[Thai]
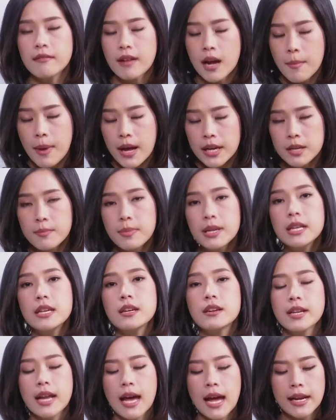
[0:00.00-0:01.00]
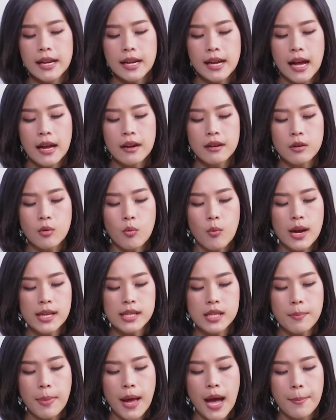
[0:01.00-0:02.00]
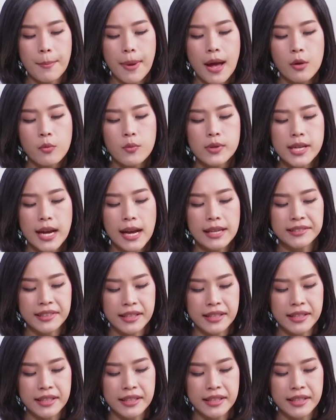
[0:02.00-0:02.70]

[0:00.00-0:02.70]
รามาธิบดีก็ได้นะคะหรือว่าจะผ่านภาควิชา